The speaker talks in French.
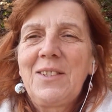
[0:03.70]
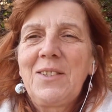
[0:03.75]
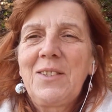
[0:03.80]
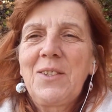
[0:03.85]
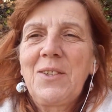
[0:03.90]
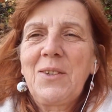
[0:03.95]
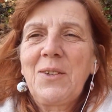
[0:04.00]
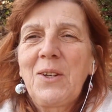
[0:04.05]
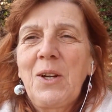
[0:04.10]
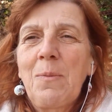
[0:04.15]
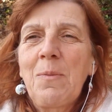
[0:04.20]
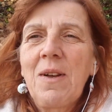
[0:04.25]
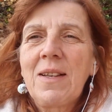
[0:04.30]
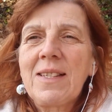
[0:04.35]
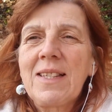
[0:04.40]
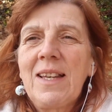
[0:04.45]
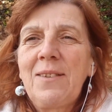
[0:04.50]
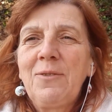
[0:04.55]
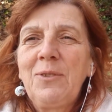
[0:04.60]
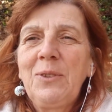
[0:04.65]
Je
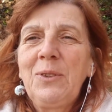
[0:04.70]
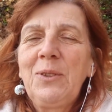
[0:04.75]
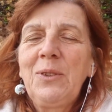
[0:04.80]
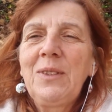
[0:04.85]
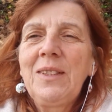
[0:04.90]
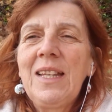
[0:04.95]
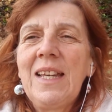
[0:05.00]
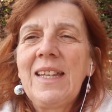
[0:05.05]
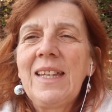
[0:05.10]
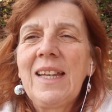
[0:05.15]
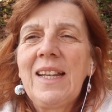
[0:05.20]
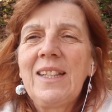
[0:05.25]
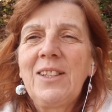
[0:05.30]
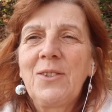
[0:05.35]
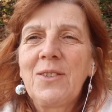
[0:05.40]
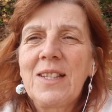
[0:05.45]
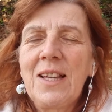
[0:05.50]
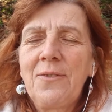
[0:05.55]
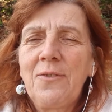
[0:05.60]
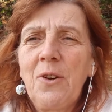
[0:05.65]
commence à vous donner
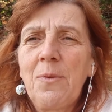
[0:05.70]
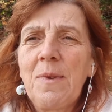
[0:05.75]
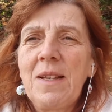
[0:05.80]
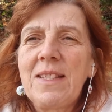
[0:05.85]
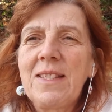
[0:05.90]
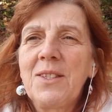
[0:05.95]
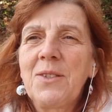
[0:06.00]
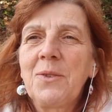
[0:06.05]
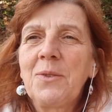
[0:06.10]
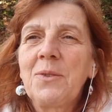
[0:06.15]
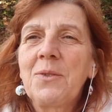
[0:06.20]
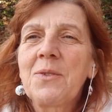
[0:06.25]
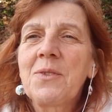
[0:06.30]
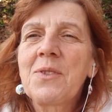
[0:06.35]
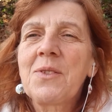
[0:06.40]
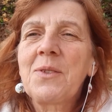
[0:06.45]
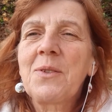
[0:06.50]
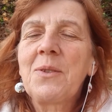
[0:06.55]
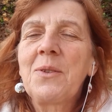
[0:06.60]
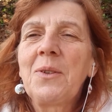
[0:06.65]
quelques informations
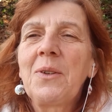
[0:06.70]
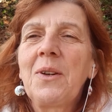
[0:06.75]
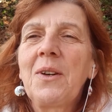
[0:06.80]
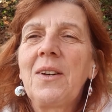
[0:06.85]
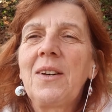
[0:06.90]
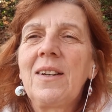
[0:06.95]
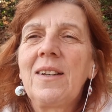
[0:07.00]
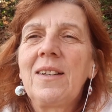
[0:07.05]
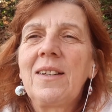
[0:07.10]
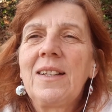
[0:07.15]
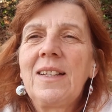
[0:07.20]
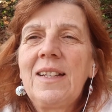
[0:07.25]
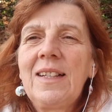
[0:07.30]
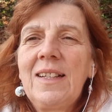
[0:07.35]
sur euh,